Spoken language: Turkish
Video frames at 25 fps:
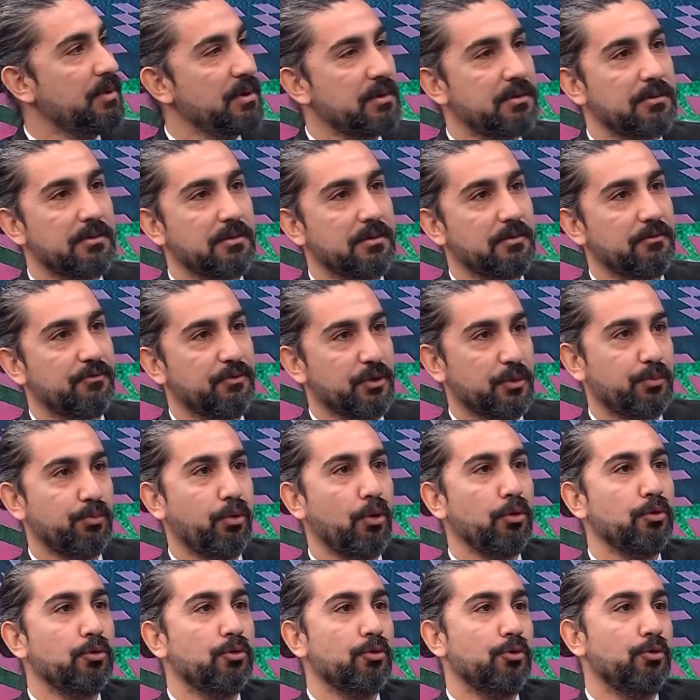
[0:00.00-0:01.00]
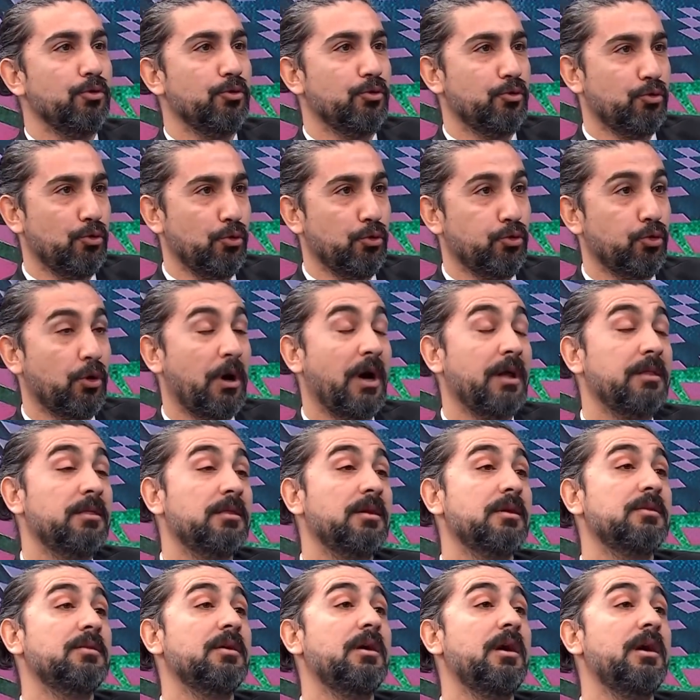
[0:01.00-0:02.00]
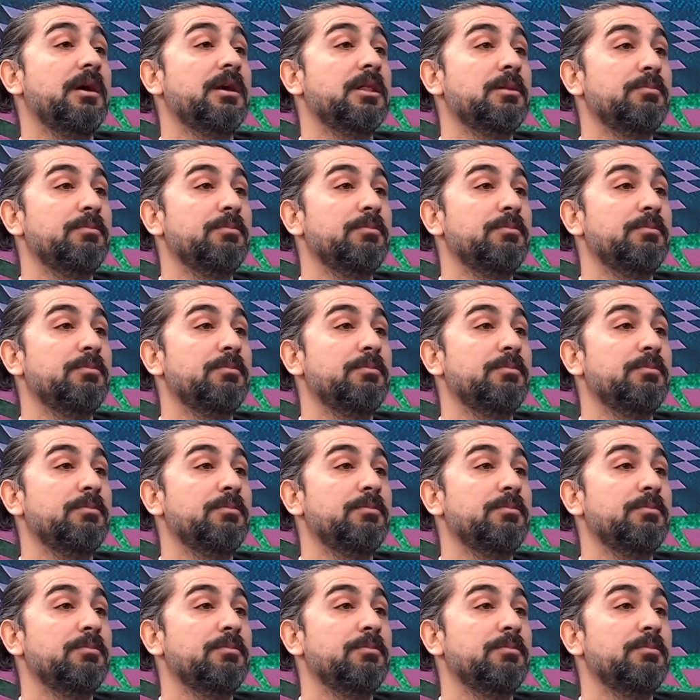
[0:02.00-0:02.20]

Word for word: bir futbol kültür. Hatta ta